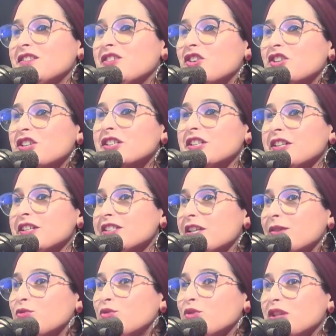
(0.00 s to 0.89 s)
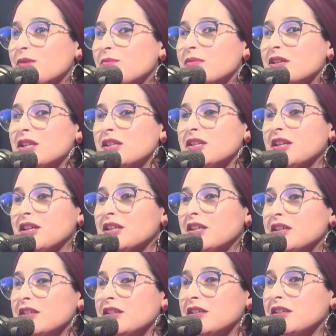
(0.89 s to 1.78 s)
دونك نعتمدوا كما قلنا
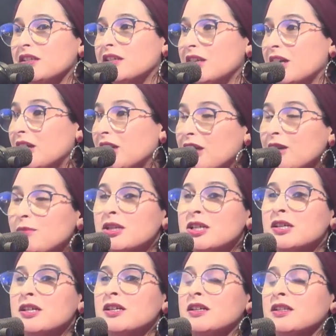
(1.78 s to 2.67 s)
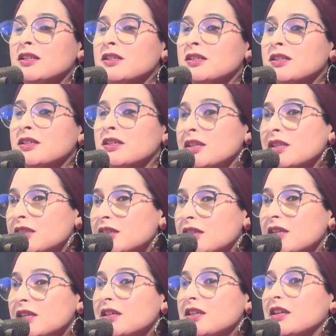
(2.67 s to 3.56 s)
على القرعه الحمراء على القرعه
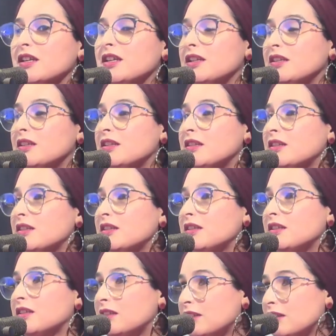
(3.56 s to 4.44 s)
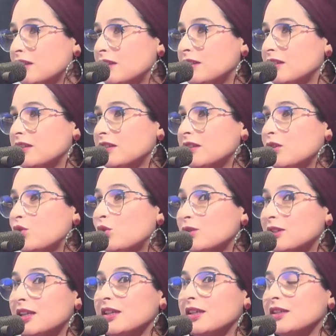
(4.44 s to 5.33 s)
الخضراء على
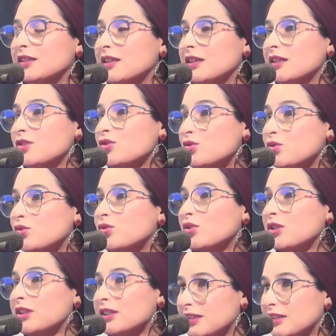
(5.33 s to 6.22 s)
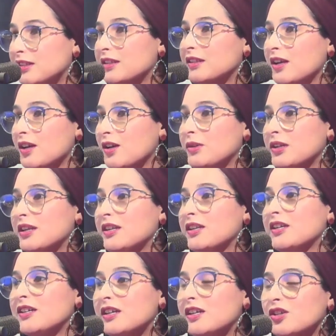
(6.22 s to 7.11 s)
الخضر اللي عندها الجذور اللي ذكرنا
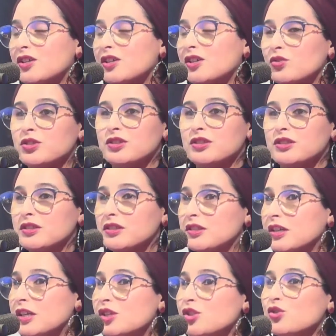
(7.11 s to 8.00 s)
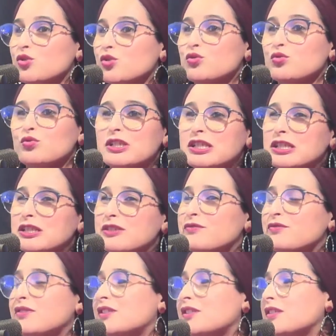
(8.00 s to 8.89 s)
قبيله لي كاروت خيزو
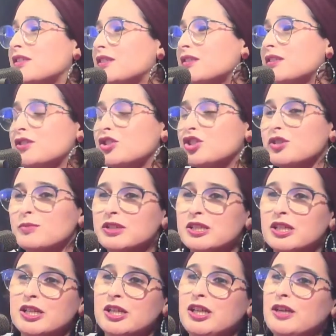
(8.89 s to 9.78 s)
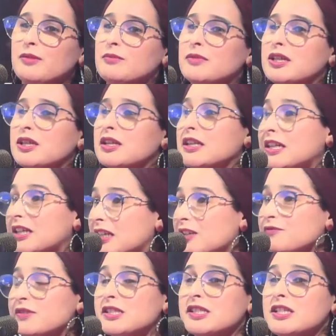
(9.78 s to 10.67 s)
اللفت الشمندر الاحمر
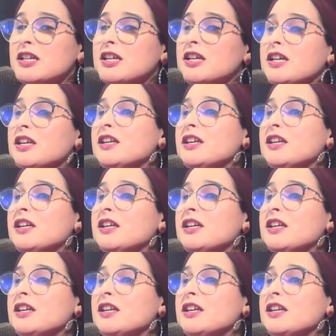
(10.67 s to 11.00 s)
الكرافس